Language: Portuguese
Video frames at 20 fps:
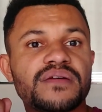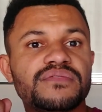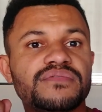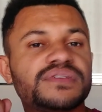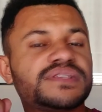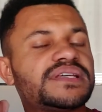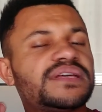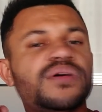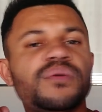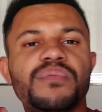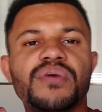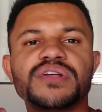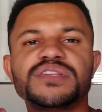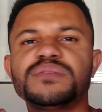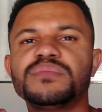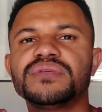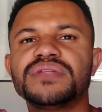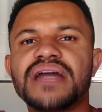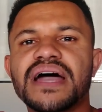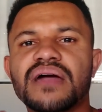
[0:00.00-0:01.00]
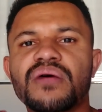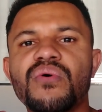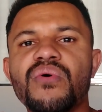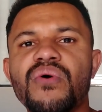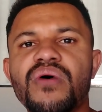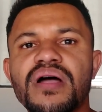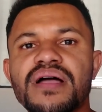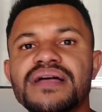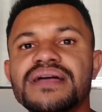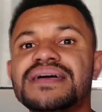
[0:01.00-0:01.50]
Você não pode mudar a
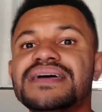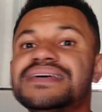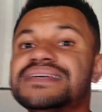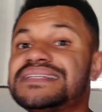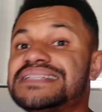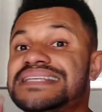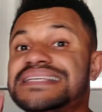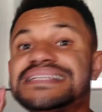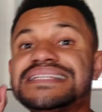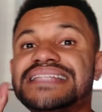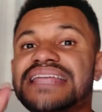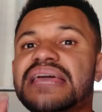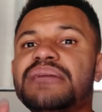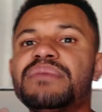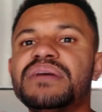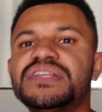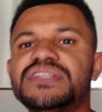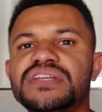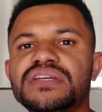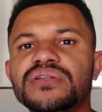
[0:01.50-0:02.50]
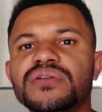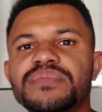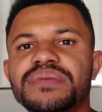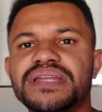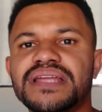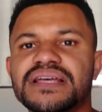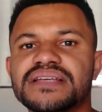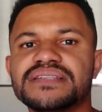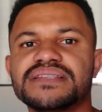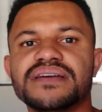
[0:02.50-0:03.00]
cor. Sistema de
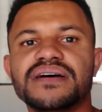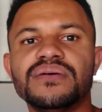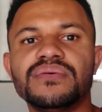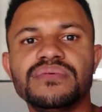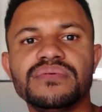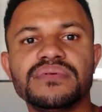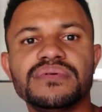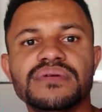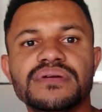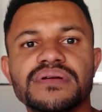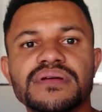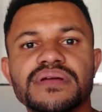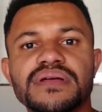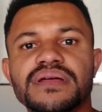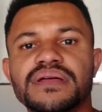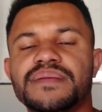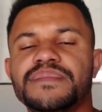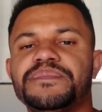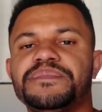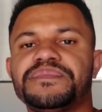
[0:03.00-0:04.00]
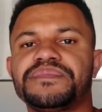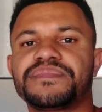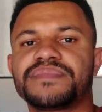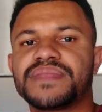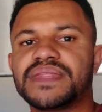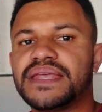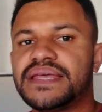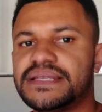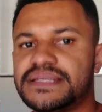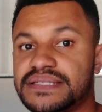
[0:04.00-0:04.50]
iluminação.
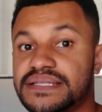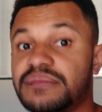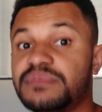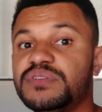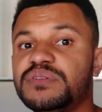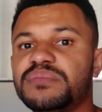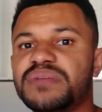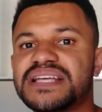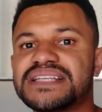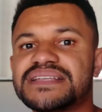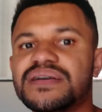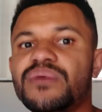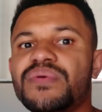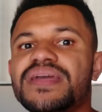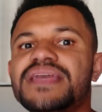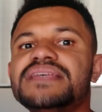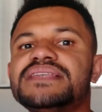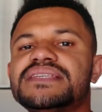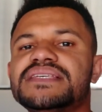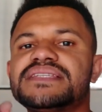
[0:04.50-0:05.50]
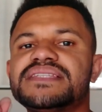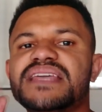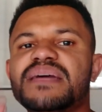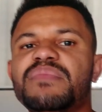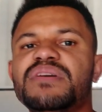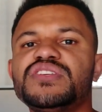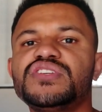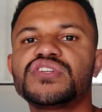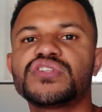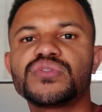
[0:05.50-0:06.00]
Né? sistema de iluminação e
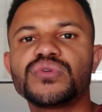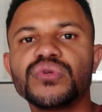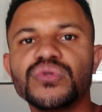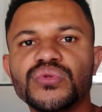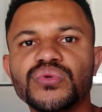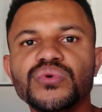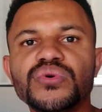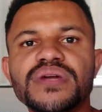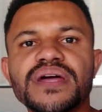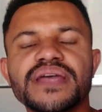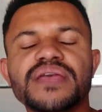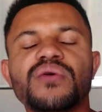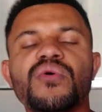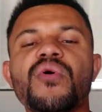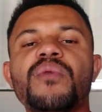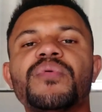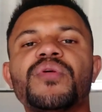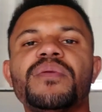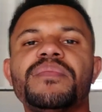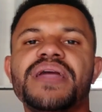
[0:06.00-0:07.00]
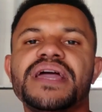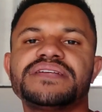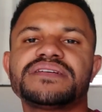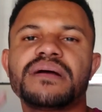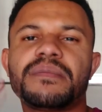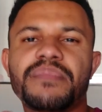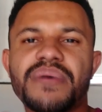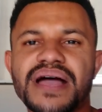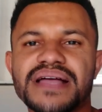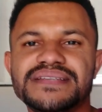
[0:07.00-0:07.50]
sistema de estrutura que compromete
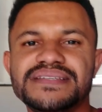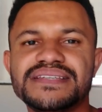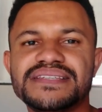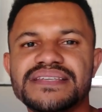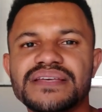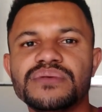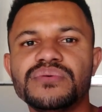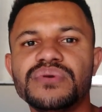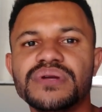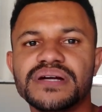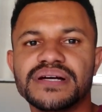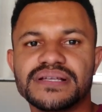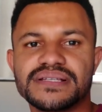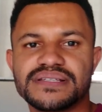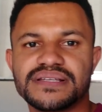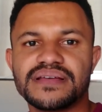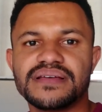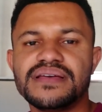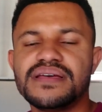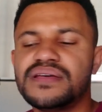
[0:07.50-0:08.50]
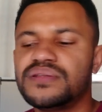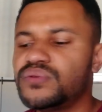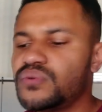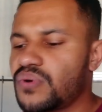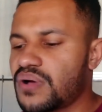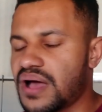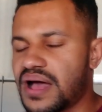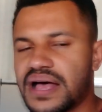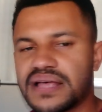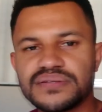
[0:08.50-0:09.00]
a parte de segurança.
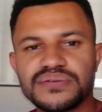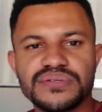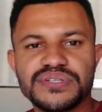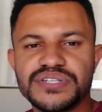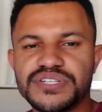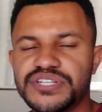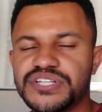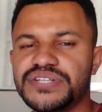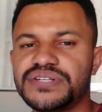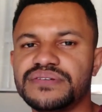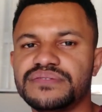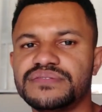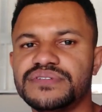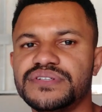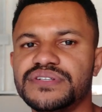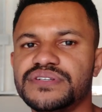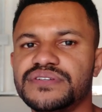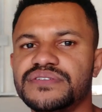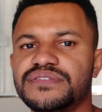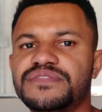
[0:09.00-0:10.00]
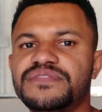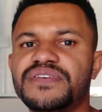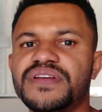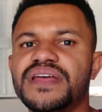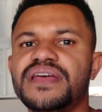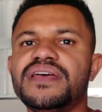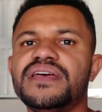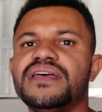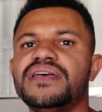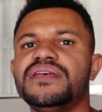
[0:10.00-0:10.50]
No caso de, de
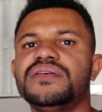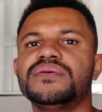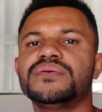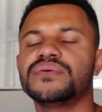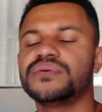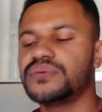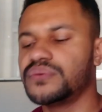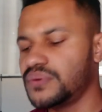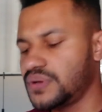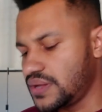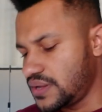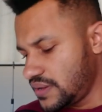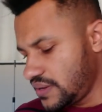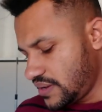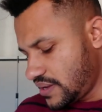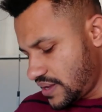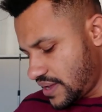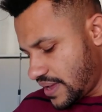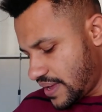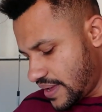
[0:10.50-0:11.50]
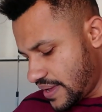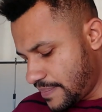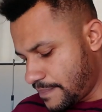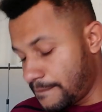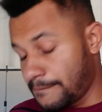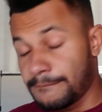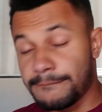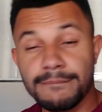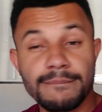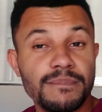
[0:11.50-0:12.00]
freio,
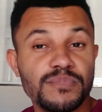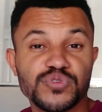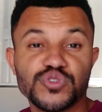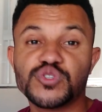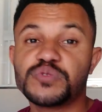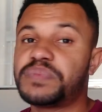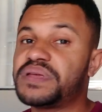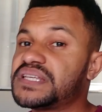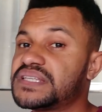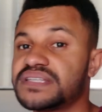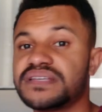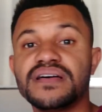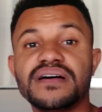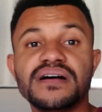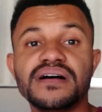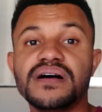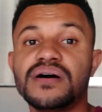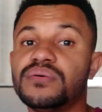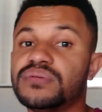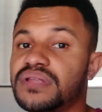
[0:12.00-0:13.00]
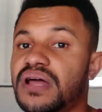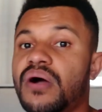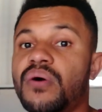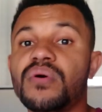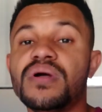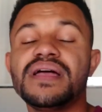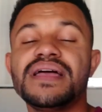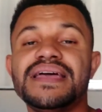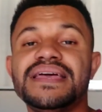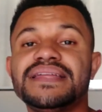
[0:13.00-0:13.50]
é, suspensão
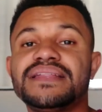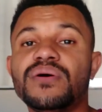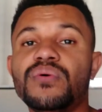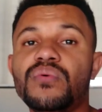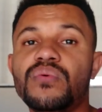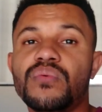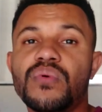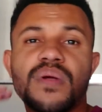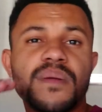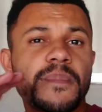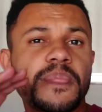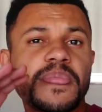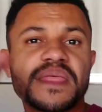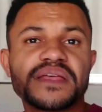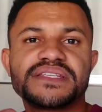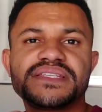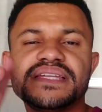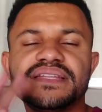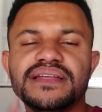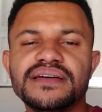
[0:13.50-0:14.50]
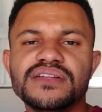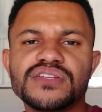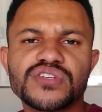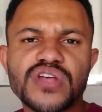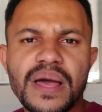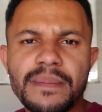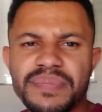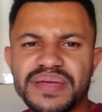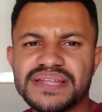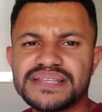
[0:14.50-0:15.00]
tal. Então, Citando
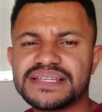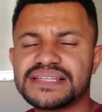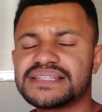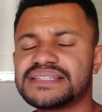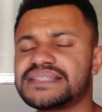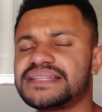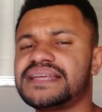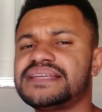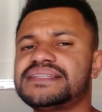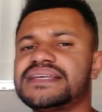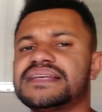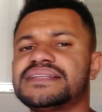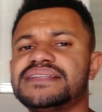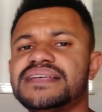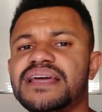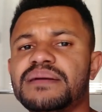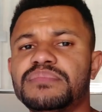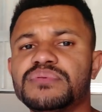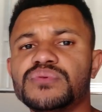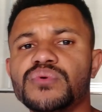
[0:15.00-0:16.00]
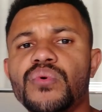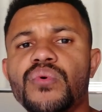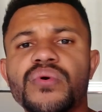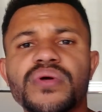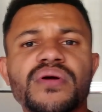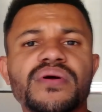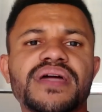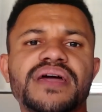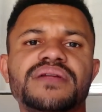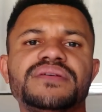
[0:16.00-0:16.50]
apenas esses três exemplos, o
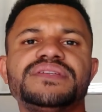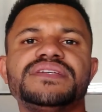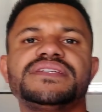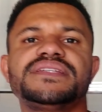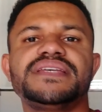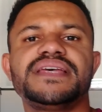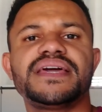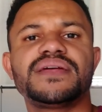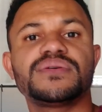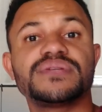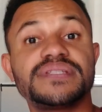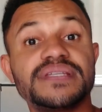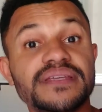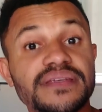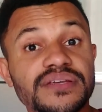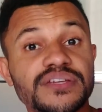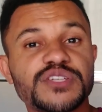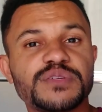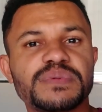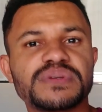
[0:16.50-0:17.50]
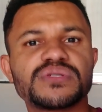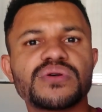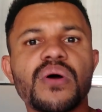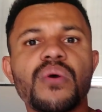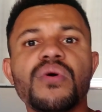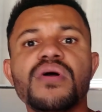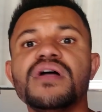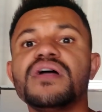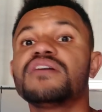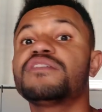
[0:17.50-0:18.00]
que eu quero dizer é o seguinte,
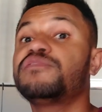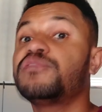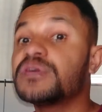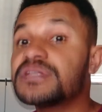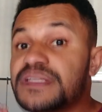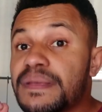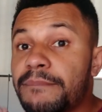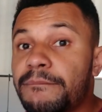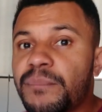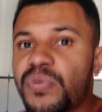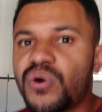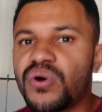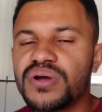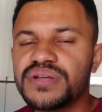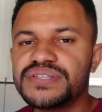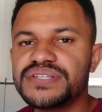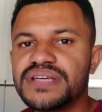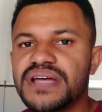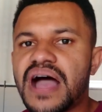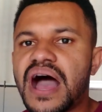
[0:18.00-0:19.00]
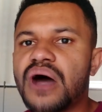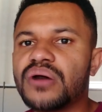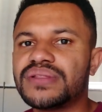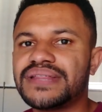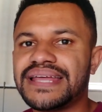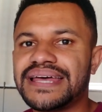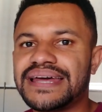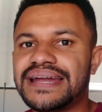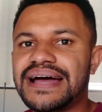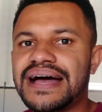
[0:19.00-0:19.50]
pessoal: você pode
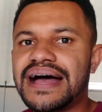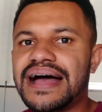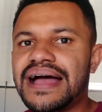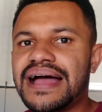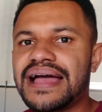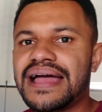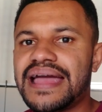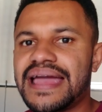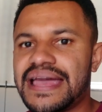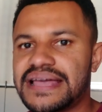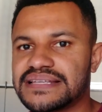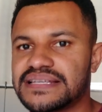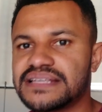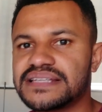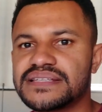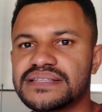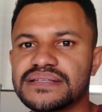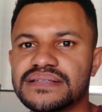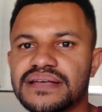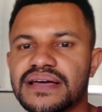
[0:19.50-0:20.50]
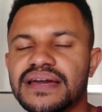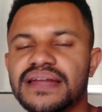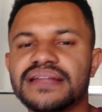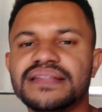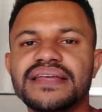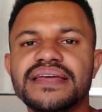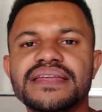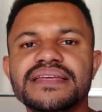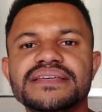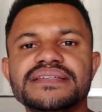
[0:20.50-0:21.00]
alterar essas
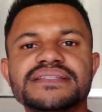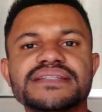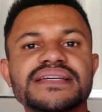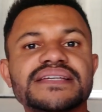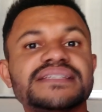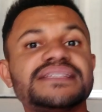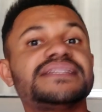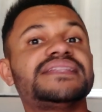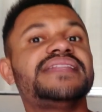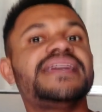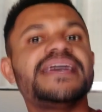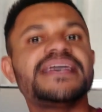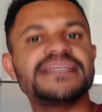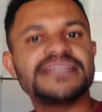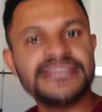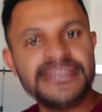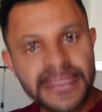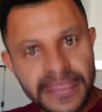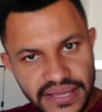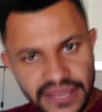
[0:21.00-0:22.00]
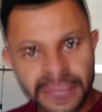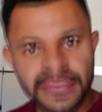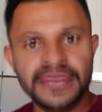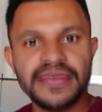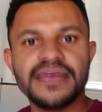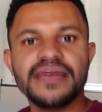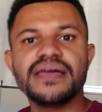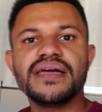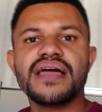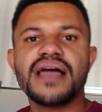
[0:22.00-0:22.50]
características desde
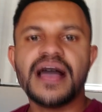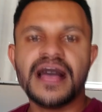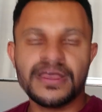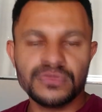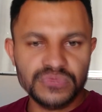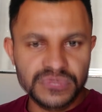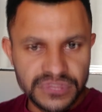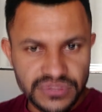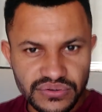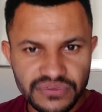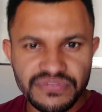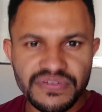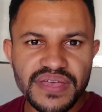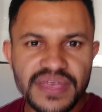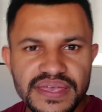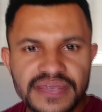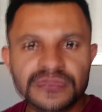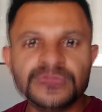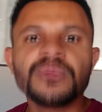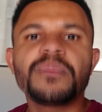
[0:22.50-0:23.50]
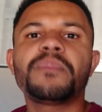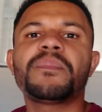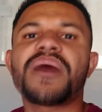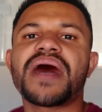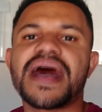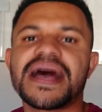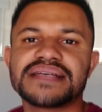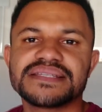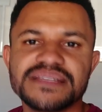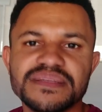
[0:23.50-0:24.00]
que o seu veículo
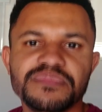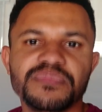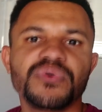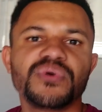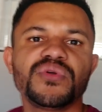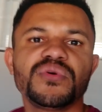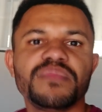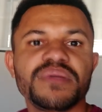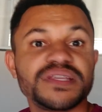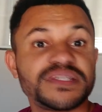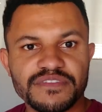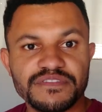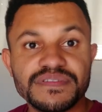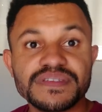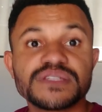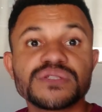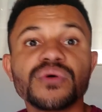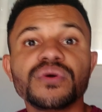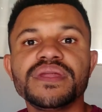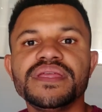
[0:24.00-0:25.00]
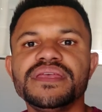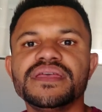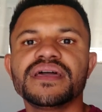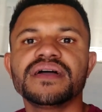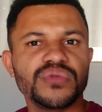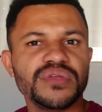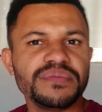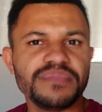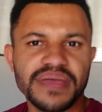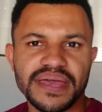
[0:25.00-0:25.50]
passe por uma
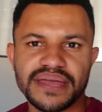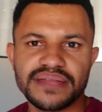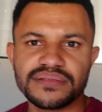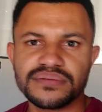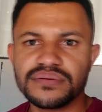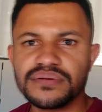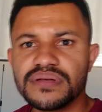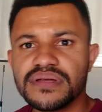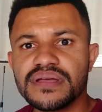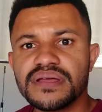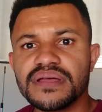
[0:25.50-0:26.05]
vistoria do Inmetro